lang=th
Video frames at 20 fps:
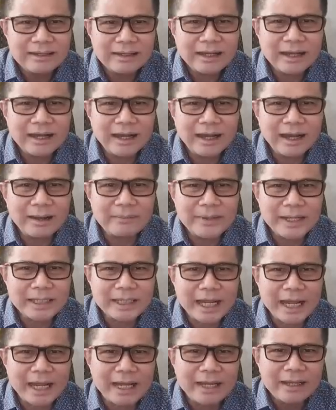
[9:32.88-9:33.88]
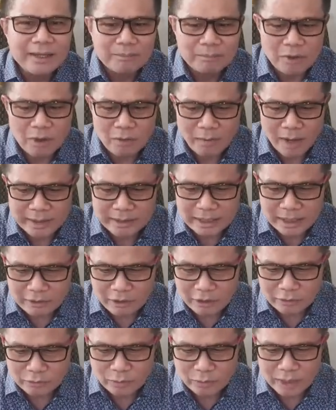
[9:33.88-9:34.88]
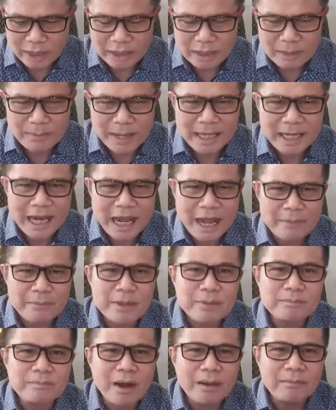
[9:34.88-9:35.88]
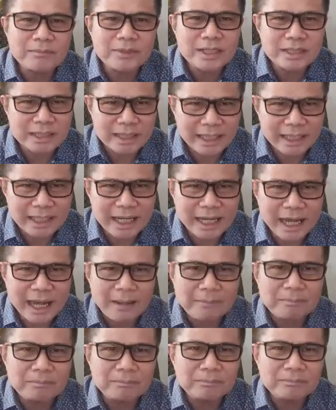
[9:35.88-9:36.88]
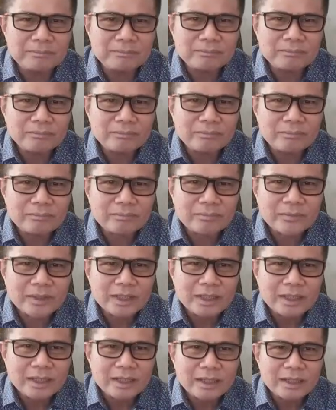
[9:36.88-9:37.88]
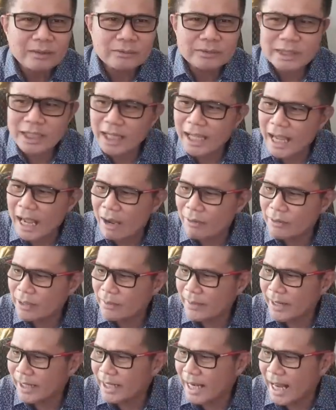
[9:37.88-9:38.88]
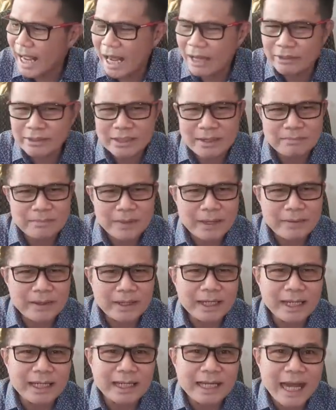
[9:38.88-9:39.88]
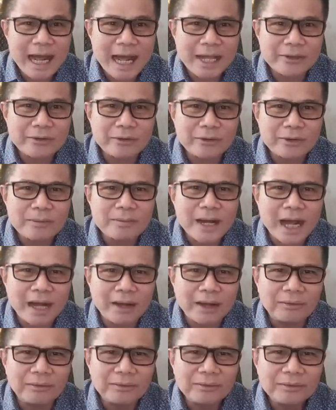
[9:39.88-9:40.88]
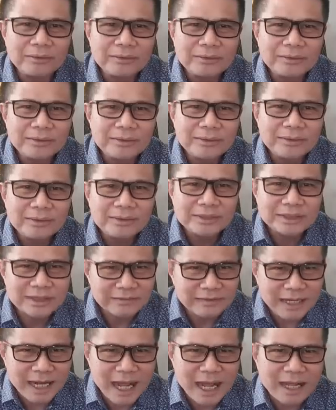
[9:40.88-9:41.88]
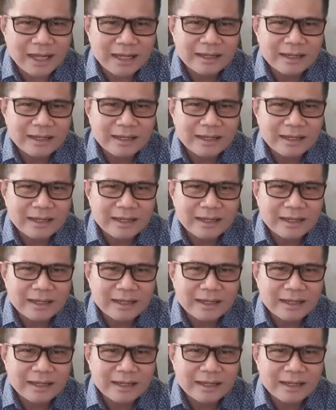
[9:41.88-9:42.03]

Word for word: เออเพียงแต่บอกว่าจะถอนตัวรัฐบาลลาบิ๊กป้อมเฉยๆนะครับรู้สึกข่าวยังไม่เห็นลาด้วยซ้ำไปมันเลื่อนลาอยู่หรือเปล่าใช่ไหมล่ะ